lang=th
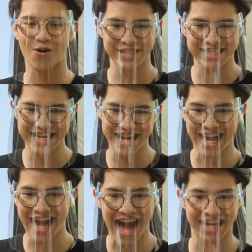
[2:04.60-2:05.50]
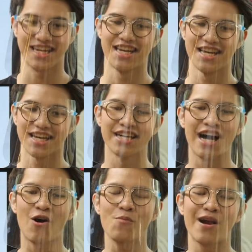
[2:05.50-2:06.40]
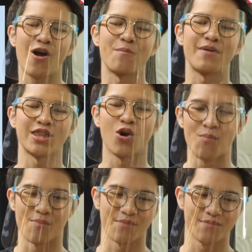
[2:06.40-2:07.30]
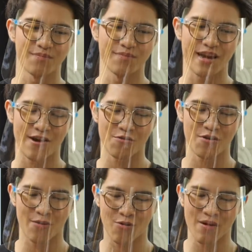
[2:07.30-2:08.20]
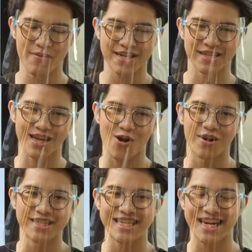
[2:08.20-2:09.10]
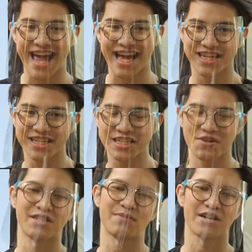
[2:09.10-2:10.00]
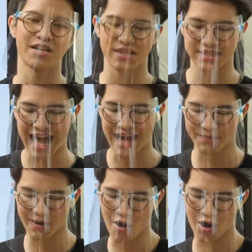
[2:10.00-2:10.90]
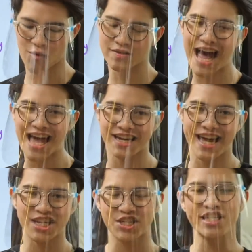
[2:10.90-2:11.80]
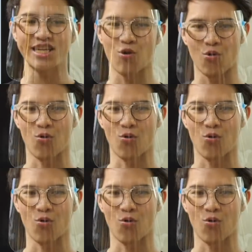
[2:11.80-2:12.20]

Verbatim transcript: ออกซิเจนในอากาศคือเขาเอาประหลอดไปต้มแล้วเขาพบว่ามันเกิดตะกอนสีแดงๆขึ้นเพราะจริงมันคือสารประหลอดออกไซด์คือ HGO